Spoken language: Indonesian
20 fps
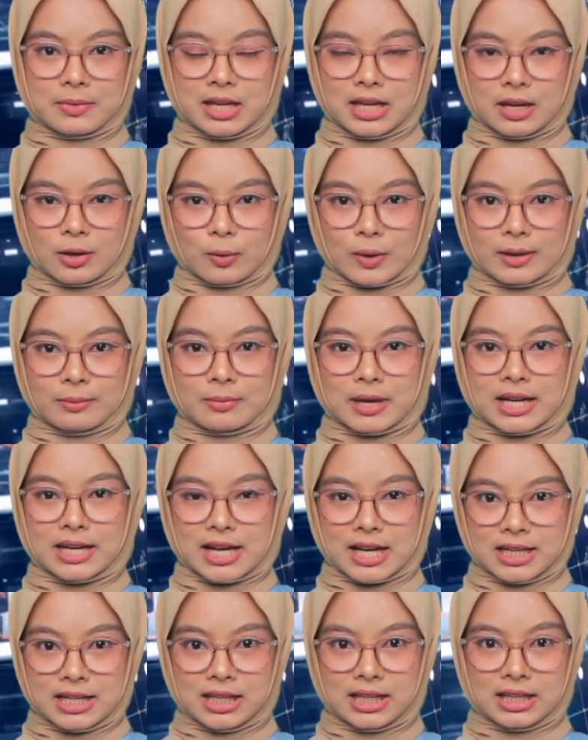Ikhwan
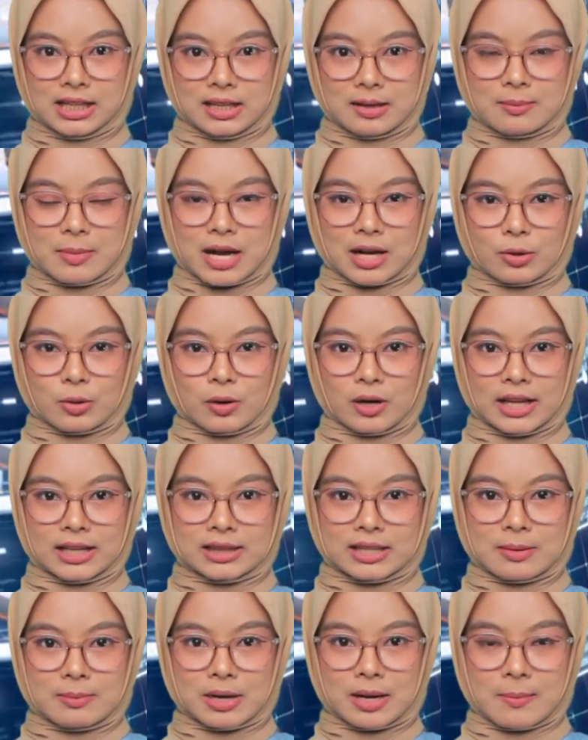Madani di Mako
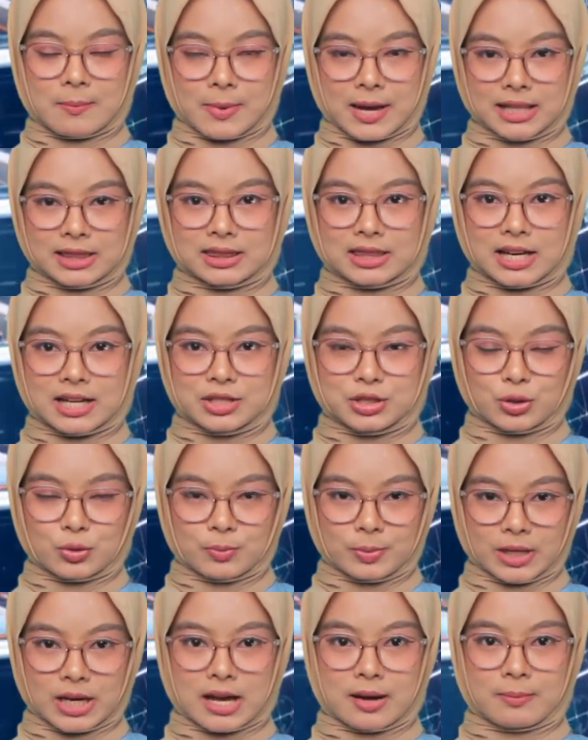Lantamal 4 Tanjung
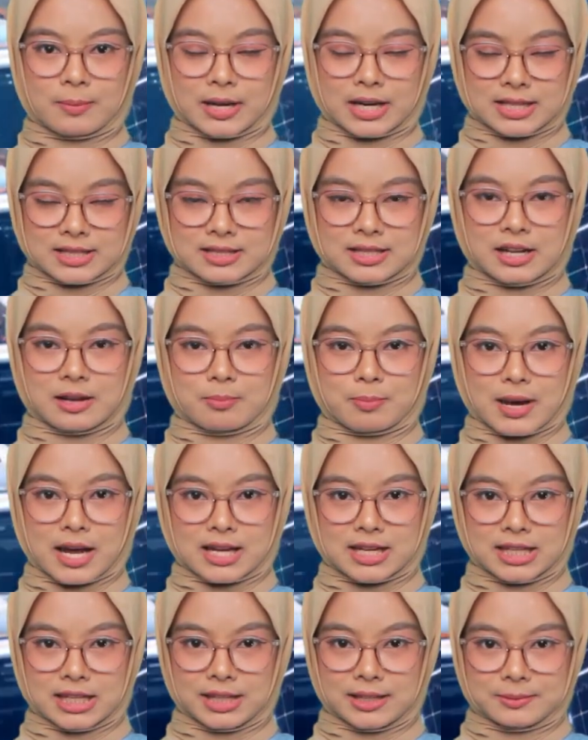Pinang pada Senin
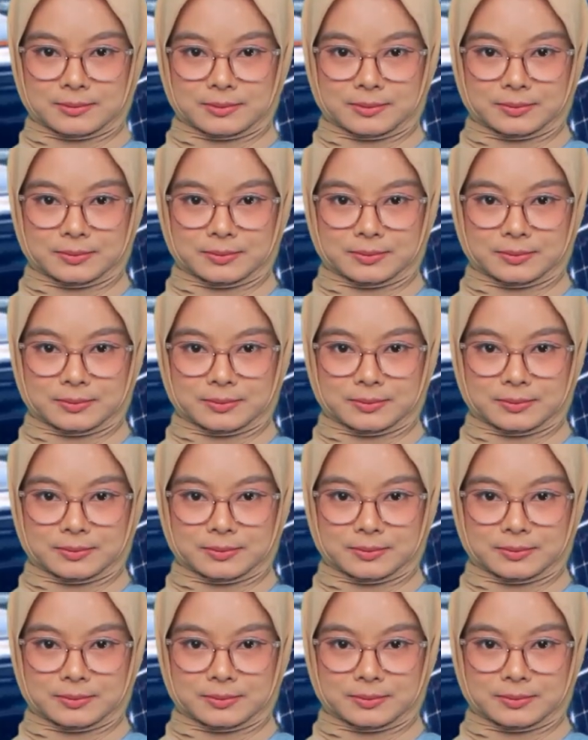pagi.